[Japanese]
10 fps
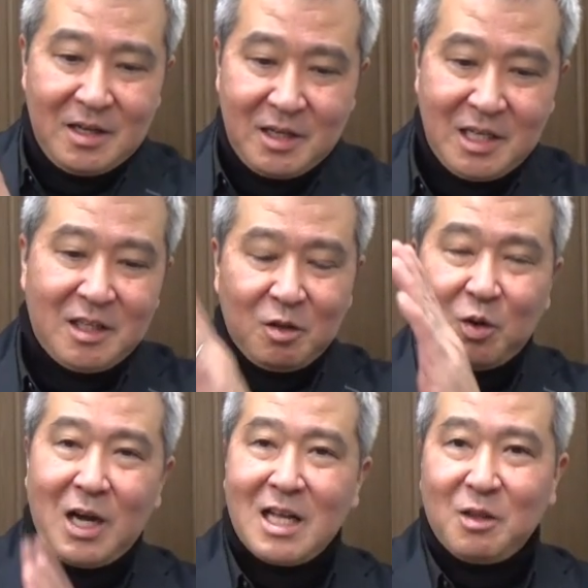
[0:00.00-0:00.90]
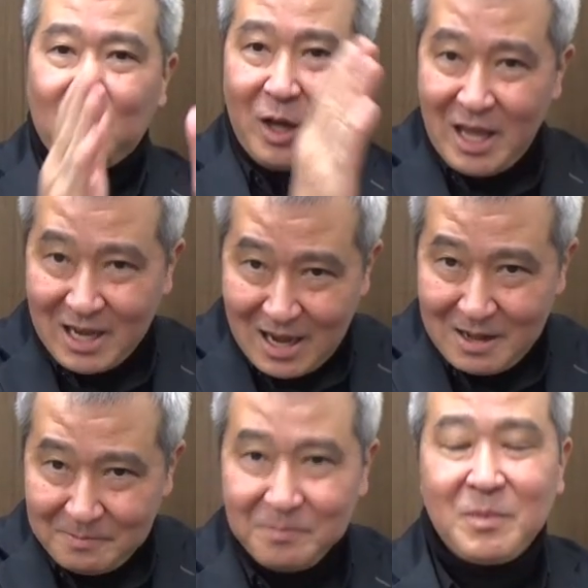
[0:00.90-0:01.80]
りとかとえ
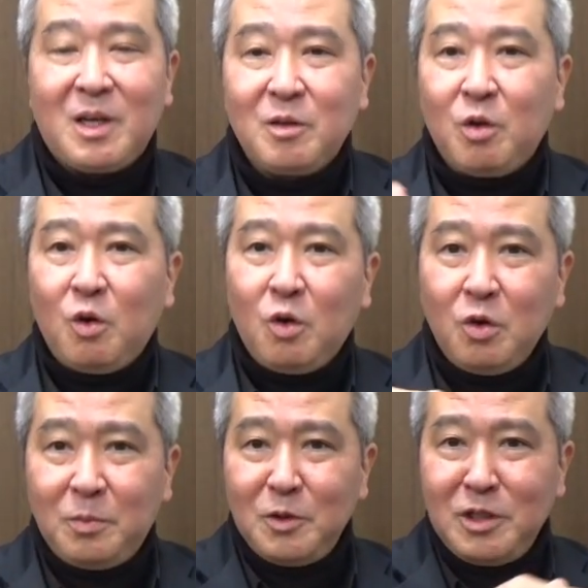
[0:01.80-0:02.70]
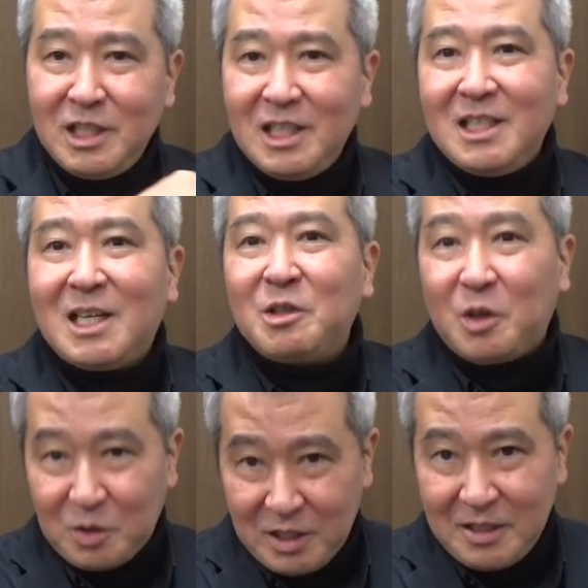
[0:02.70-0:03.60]
が等分になる
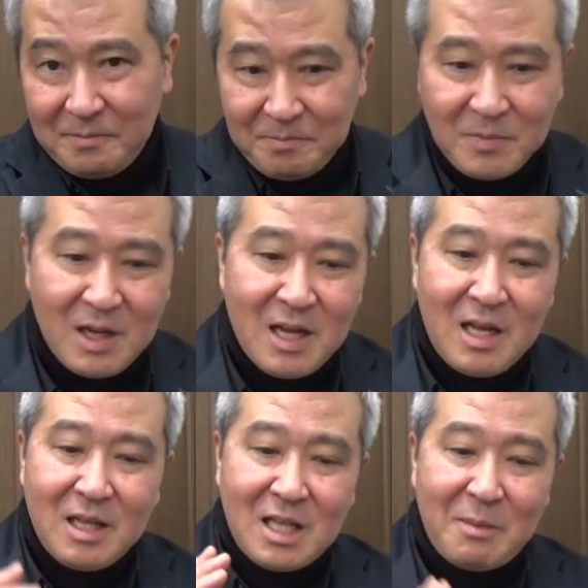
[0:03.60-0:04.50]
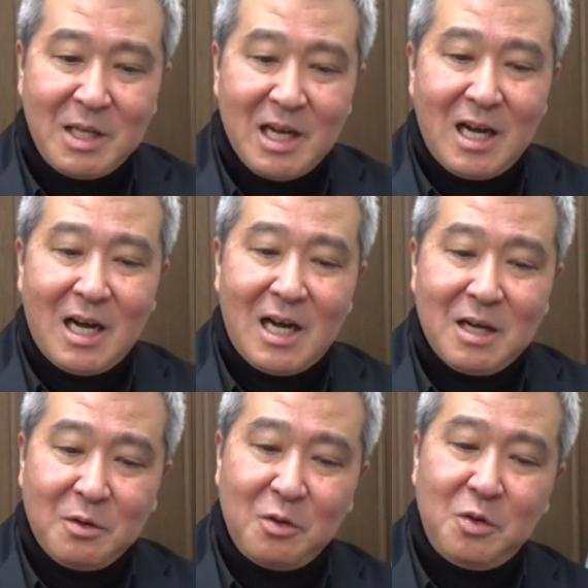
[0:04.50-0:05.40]
ように、
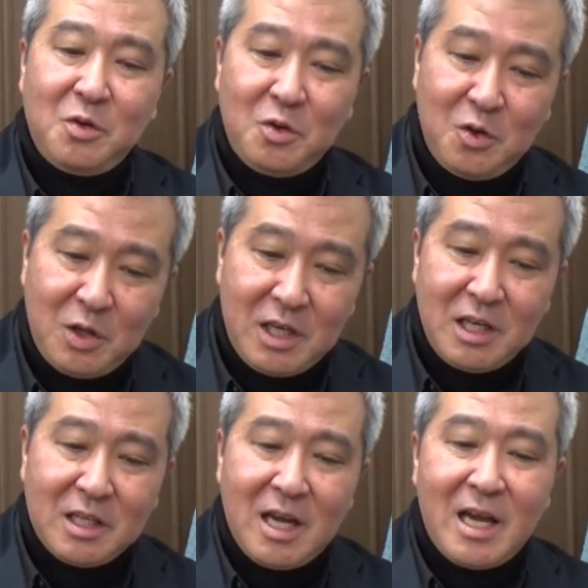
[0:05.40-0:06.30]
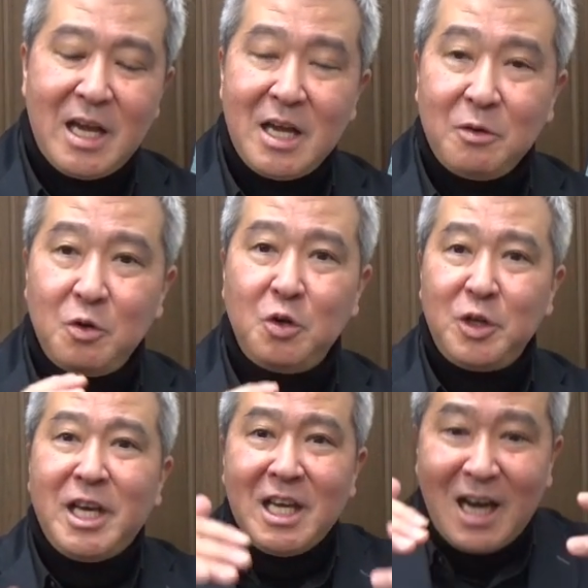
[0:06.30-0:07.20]
涙拭いて振
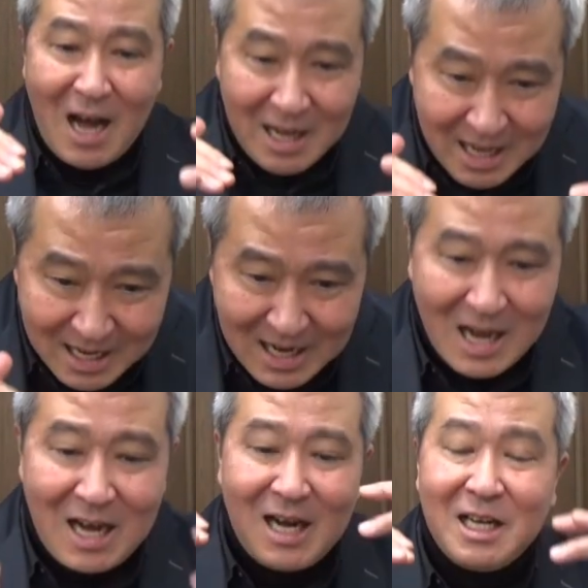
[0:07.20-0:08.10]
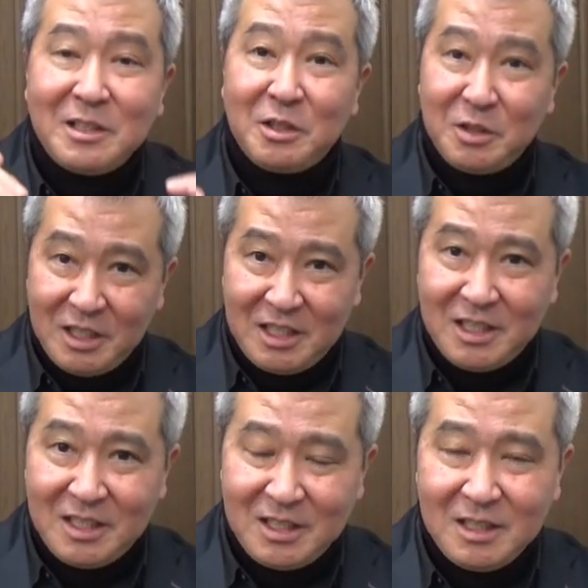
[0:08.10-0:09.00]
り返らず
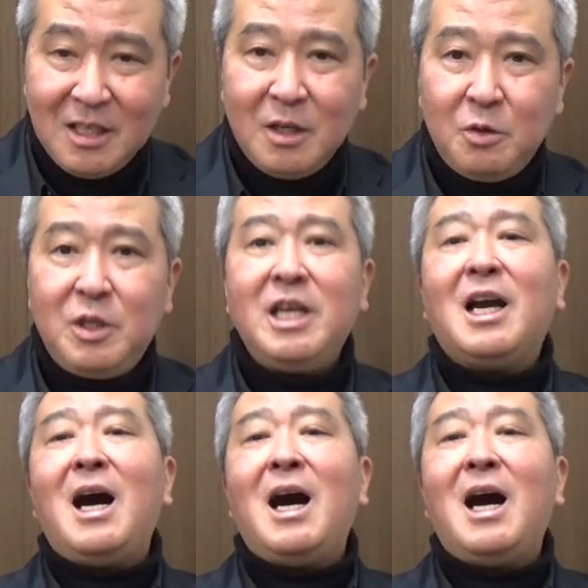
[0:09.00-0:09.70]
に、振り